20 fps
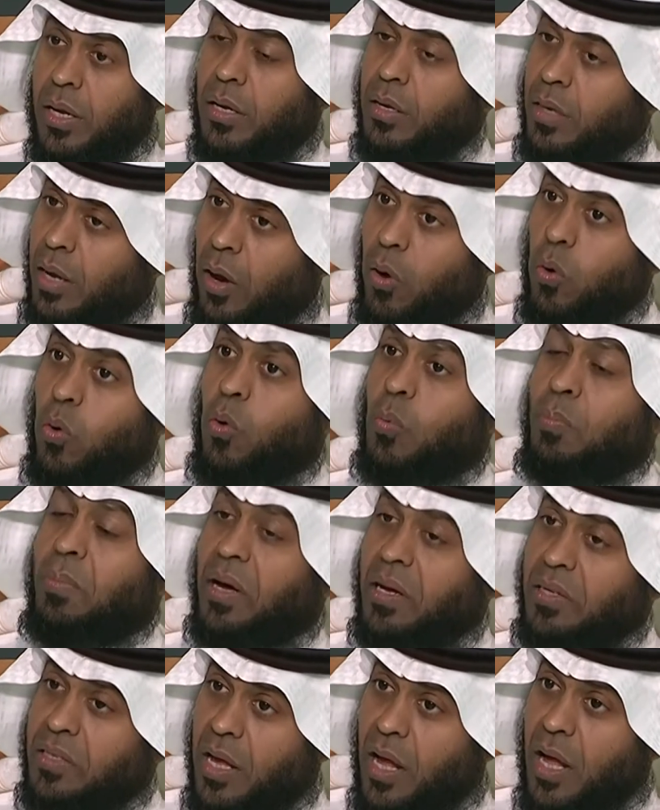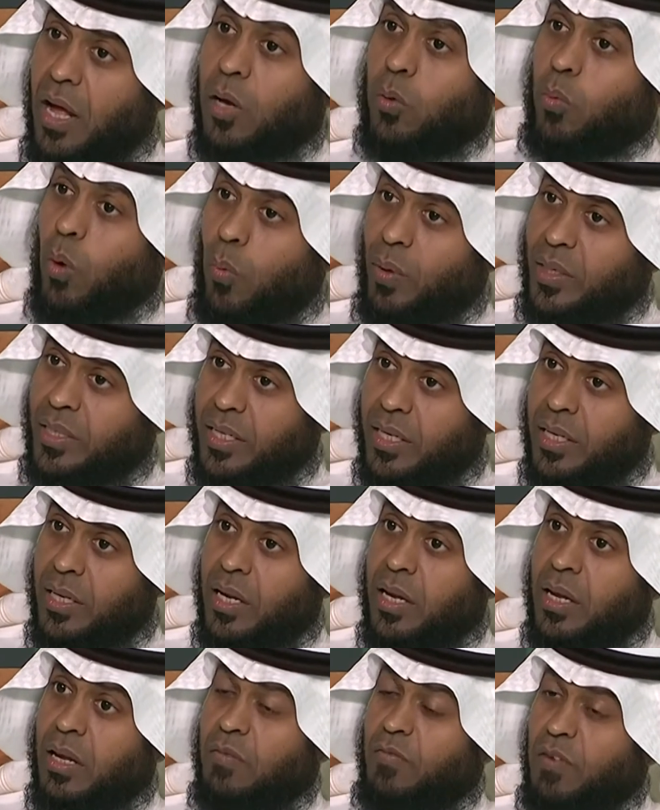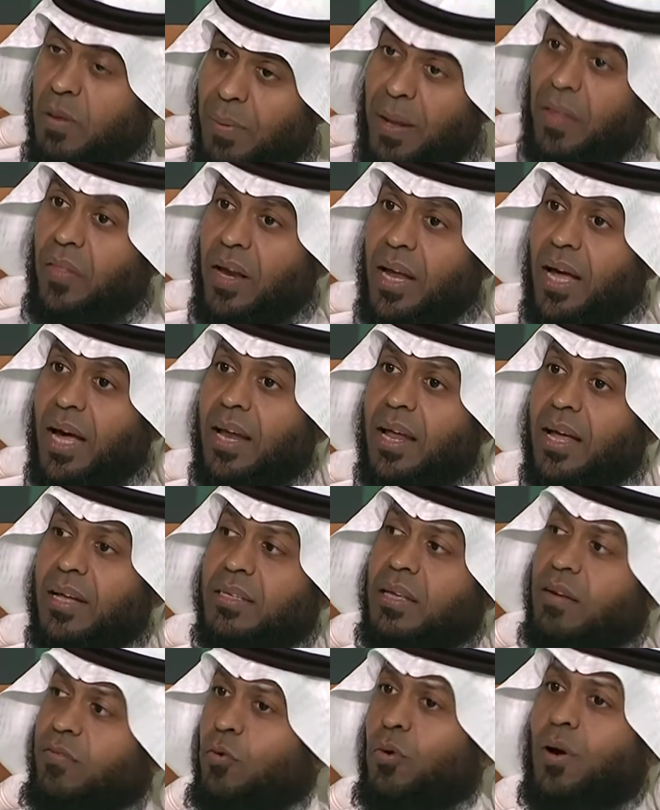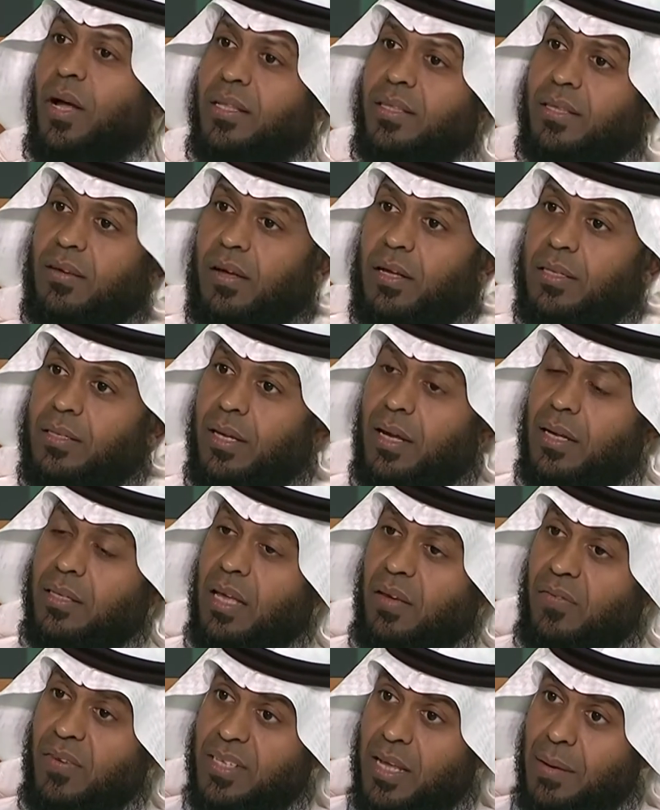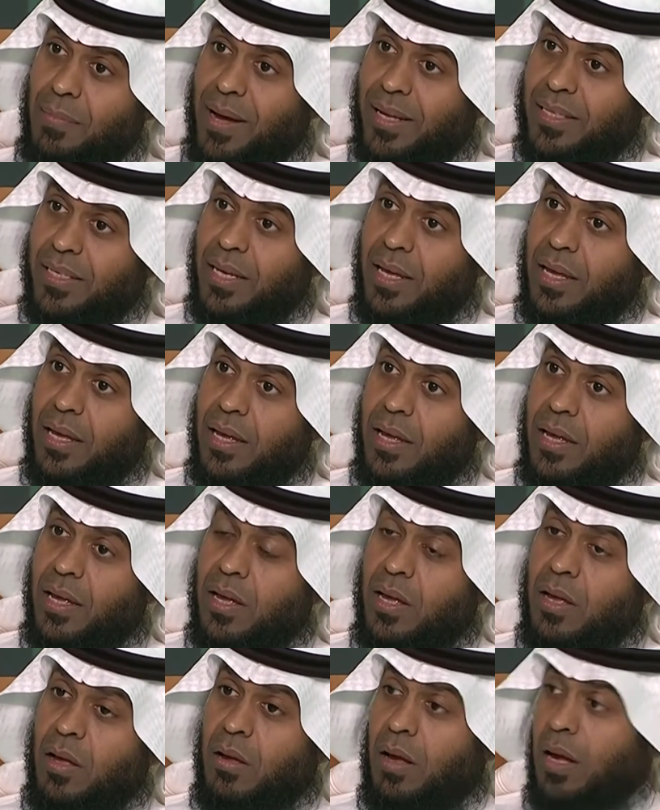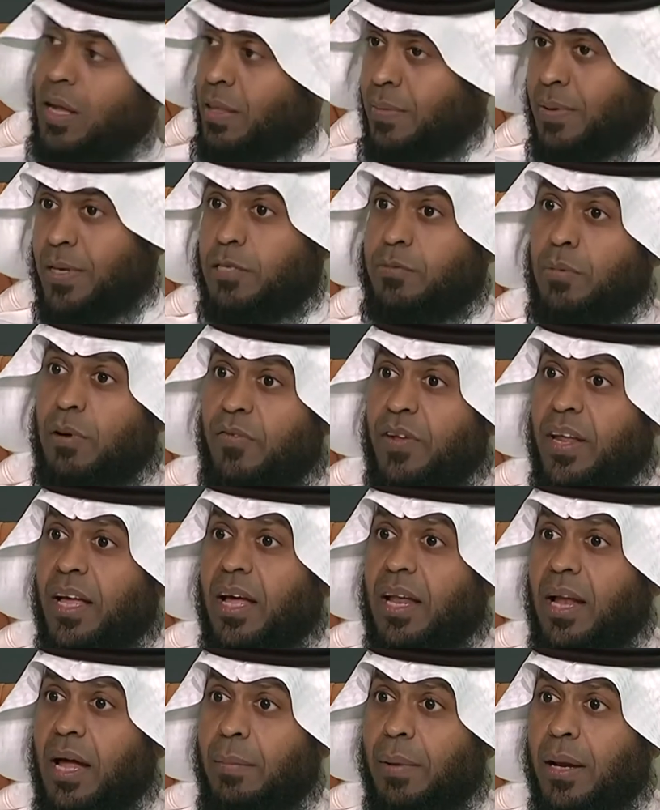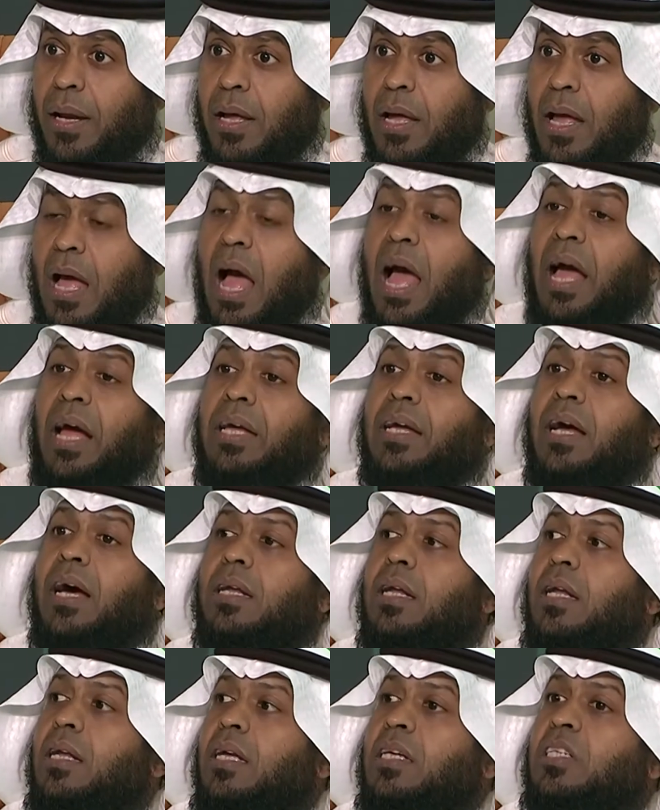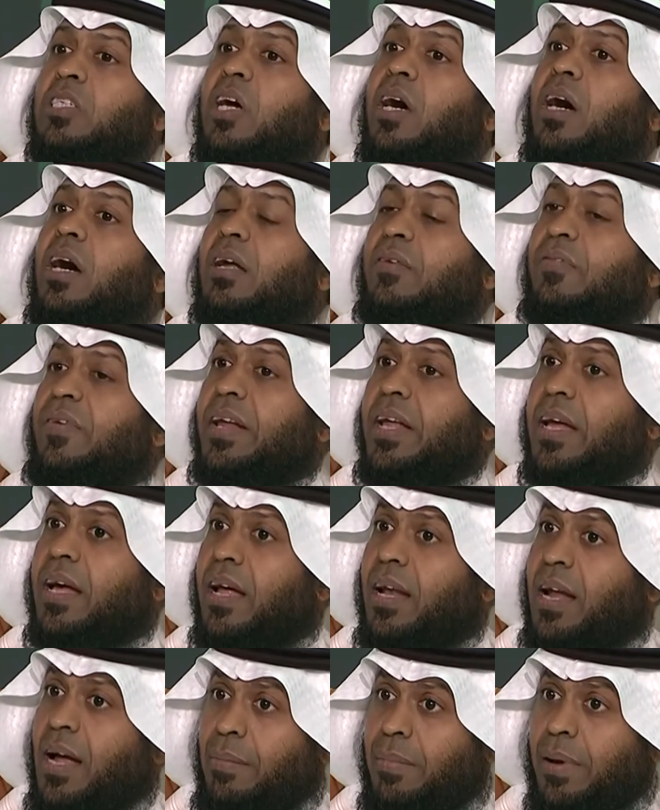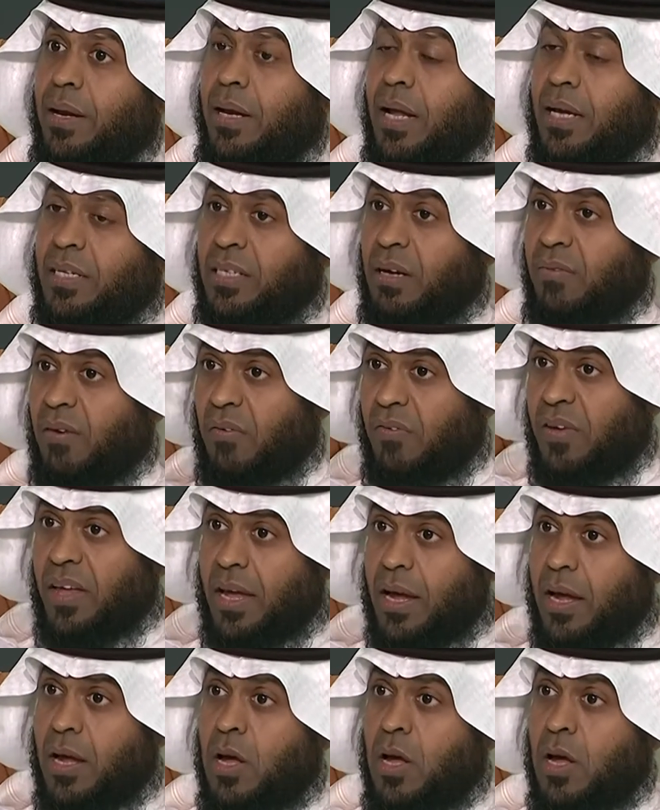له مقدار ووزن في بعض الحالات يفوق التحفيز المادي هذا بالنسبه لفريق العمل نعم. احيانا اشعار فريق العمل الشفافيه